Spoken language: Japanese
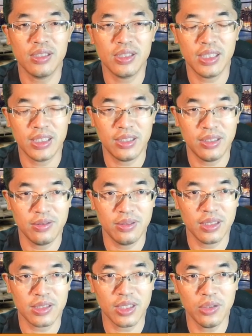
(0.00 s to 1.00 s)
なってるんです
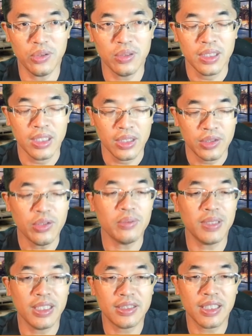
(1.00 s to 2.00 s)
けど、今日も
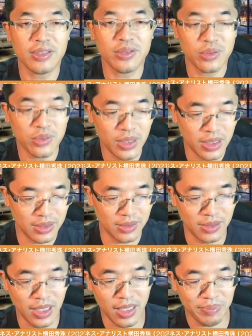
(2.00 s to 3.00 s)
ね、早速です
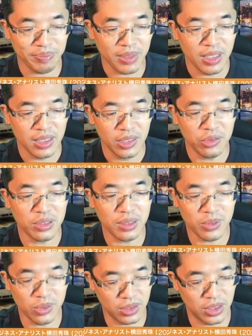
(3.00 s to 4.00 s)
が、いろんなも
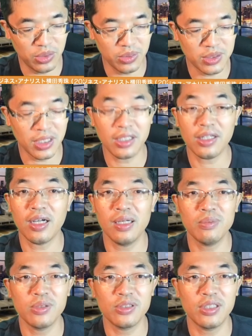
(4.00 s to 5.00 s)
のに気をつけて買い
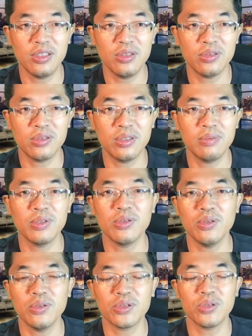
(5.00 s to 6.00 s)
物してるよっていうも
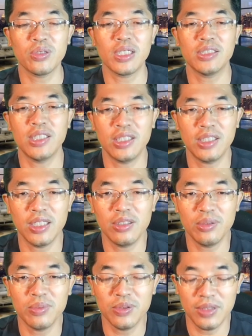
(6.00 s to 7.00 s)
のを紹介していきたい
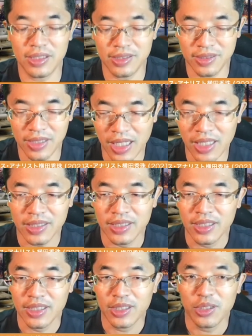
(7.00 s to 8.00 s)
と思うんですが、
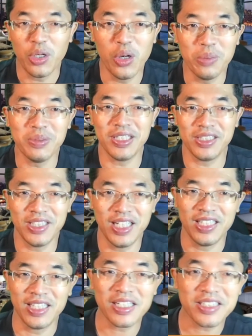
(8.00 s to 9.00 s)
今日もです
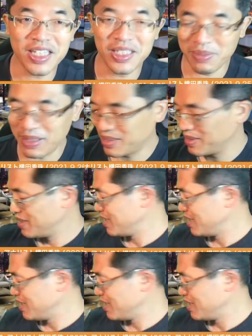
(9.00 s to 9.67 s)
ね、たくさんあります。